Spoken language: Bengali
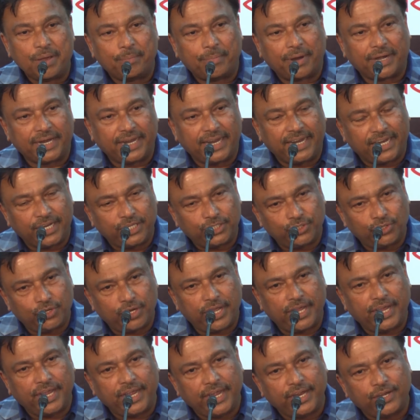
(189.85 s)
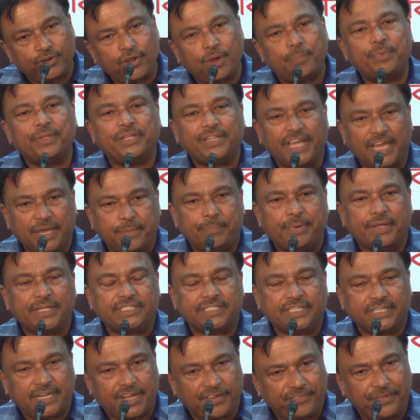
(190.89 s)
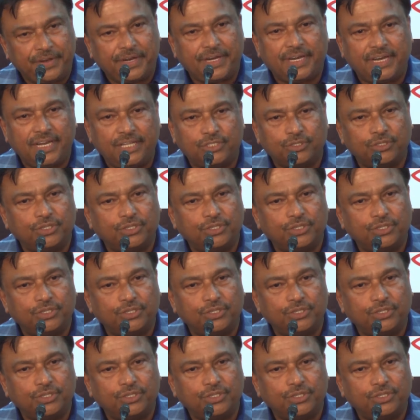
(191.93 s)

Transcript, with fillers: বাট এটার জন্য এটা আপনি দেখবেন যে ডেফিনেটলি